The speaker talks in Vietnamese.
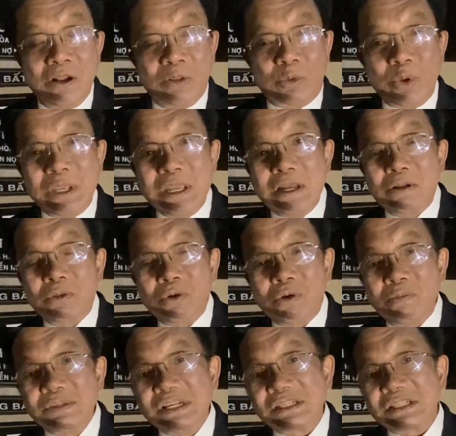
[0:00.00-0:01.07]
Tuy nhiên tôi
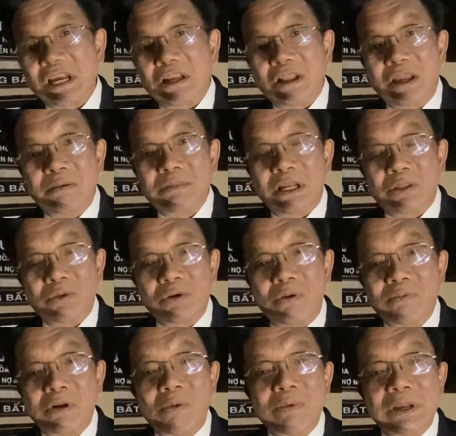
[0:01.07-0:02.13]
cũng chia sẻ thêm là tôi
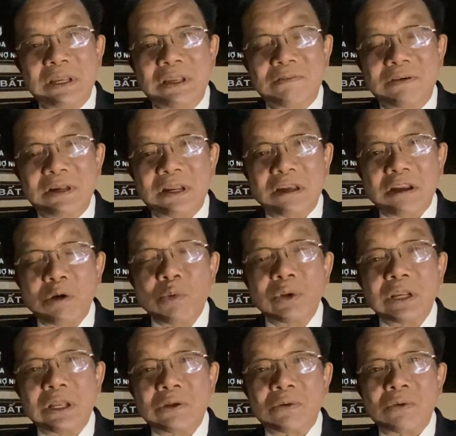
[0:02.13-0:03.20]
không đồng ý với lại cái quyết
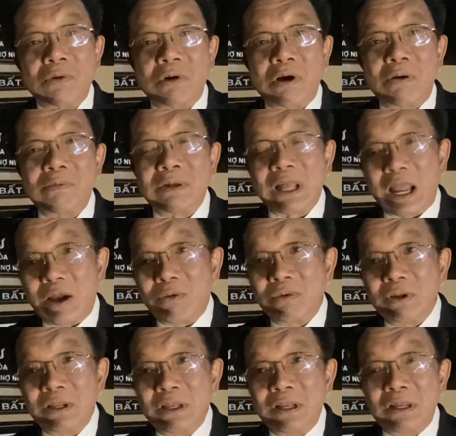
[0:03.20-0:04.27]
định của ông Cao
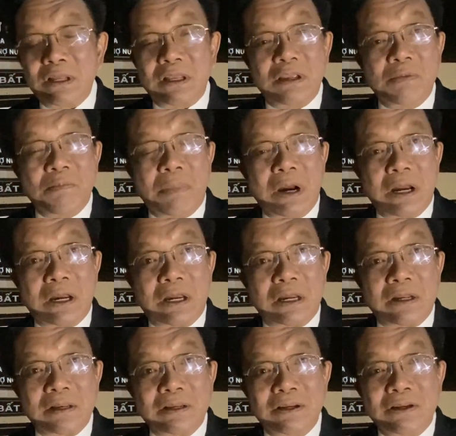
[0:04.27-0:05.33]
khi
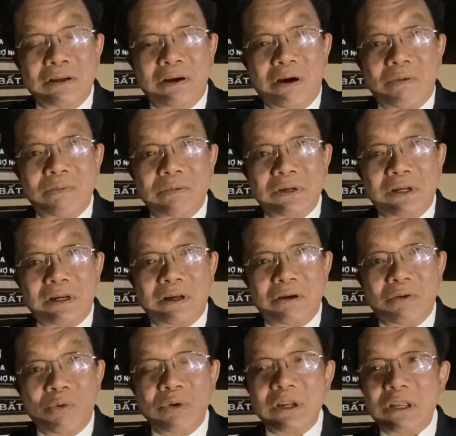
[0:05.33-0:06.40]
mà ông
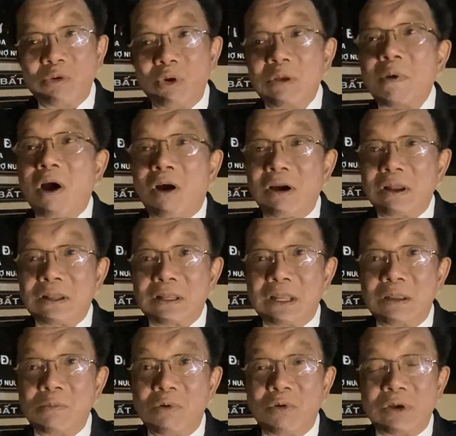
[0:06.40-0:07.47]
quyết định hủy bỏ
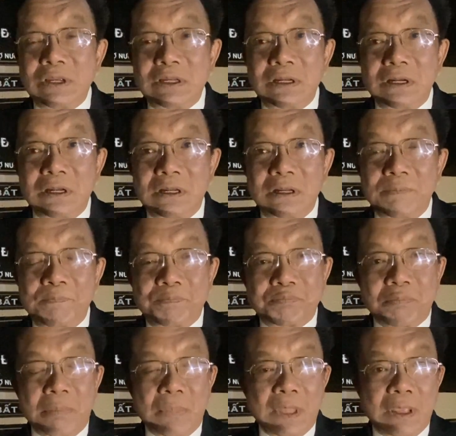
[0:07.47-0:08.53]
cái buổi
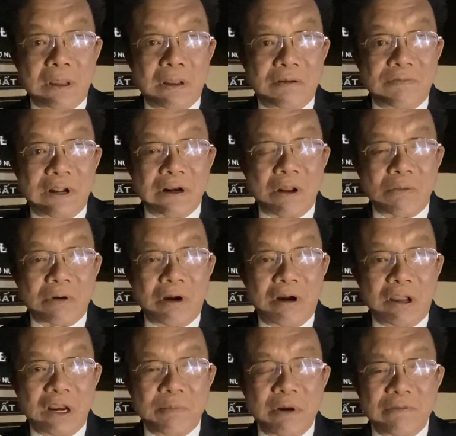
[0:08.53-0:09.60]
vận động
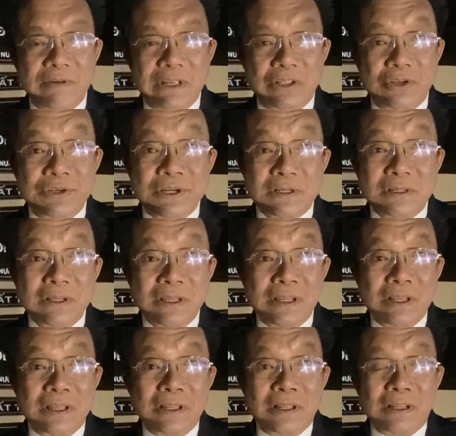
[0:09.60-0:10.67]
đó, là bởi vì thứ nhất
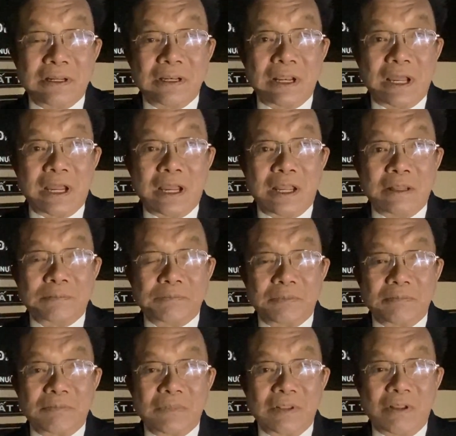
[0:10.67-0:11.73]
là
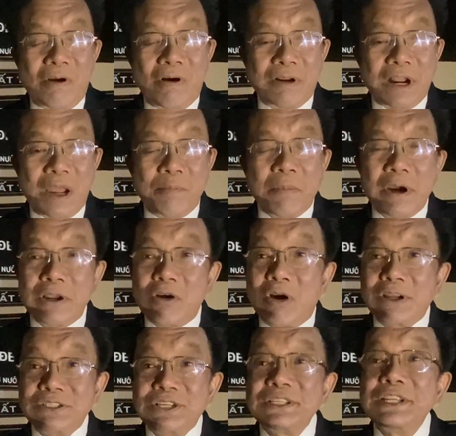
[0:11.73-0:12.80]
họ đã mời
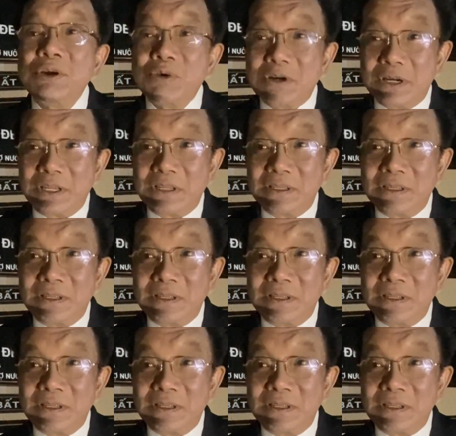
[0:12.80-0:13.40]
gọi rất nhiều người